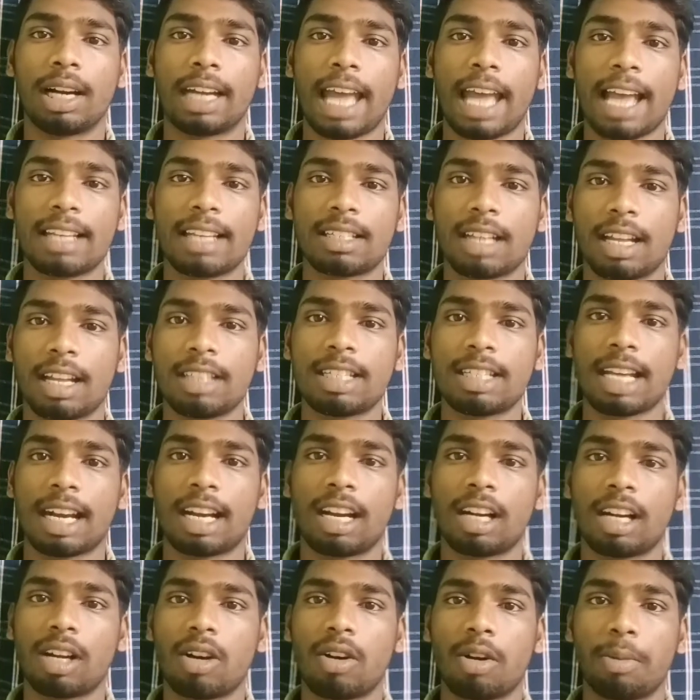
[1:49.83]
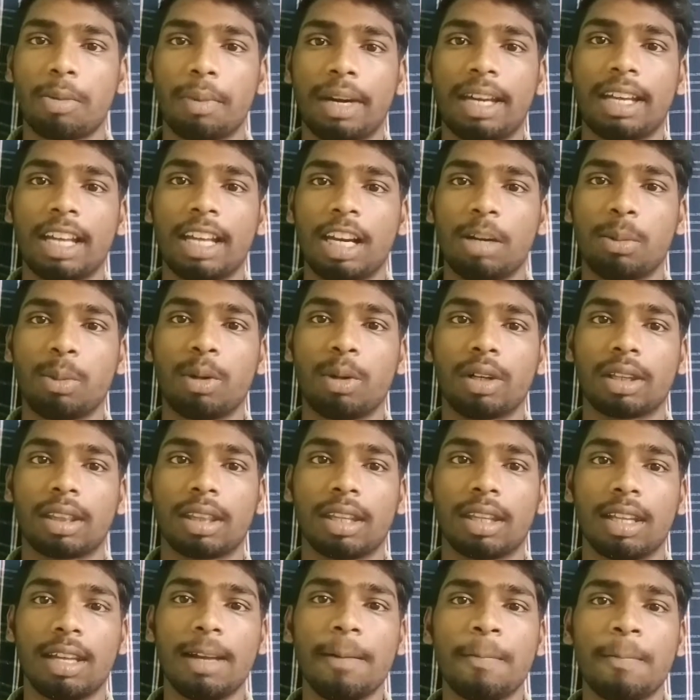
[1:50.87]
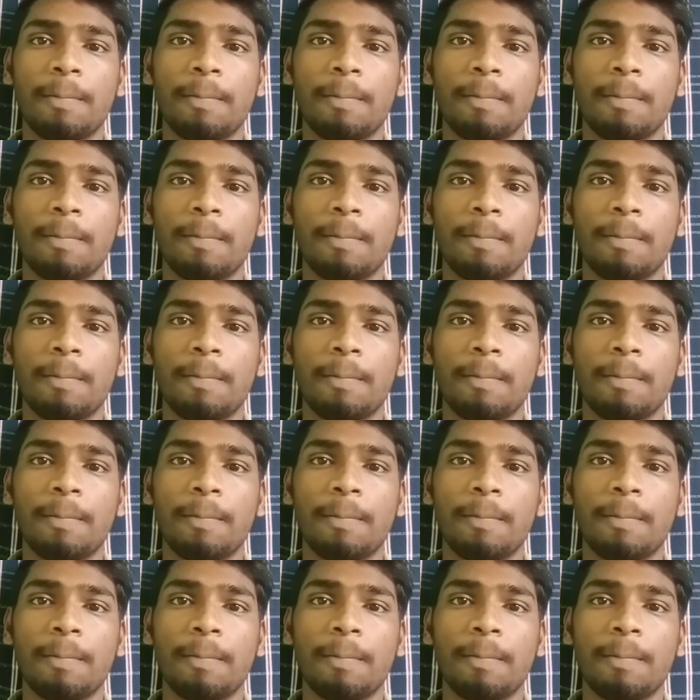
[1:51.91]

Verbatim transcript: ట్యాక్స్ అనేది సెంట్రల్ గవర్నమెంట్కి వెళ్ళిపోతుంది